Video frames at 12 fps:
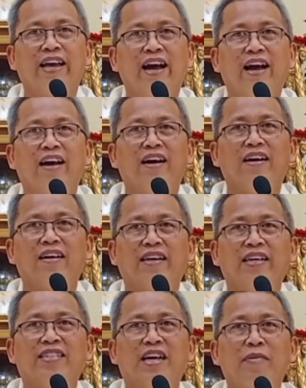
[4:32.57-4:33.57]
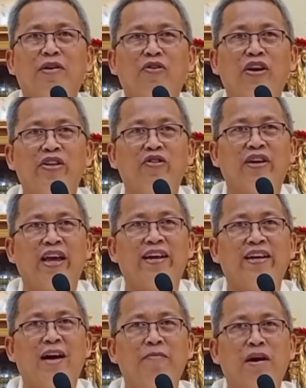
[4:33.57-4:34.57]
Nya, kinsa maroy inyong
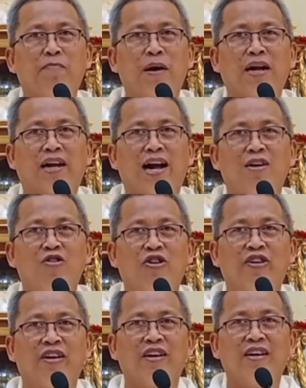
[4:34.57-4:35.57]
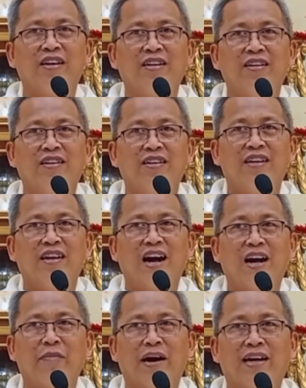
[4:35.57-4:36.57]
gianda magpagkaon
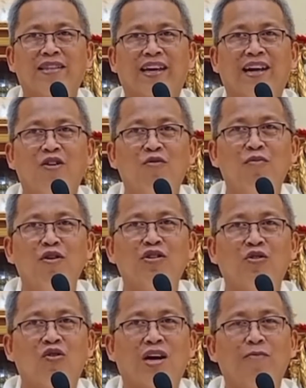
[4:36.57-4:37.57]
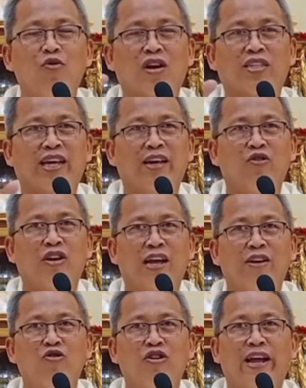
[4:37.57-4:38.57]
ang mga taga-ubos o kamura say
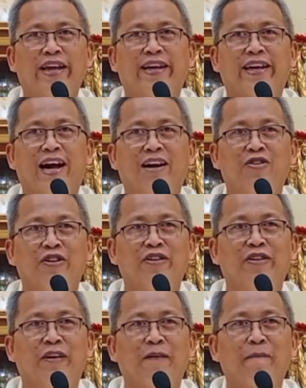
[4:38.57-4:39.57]
unay-unay kaon.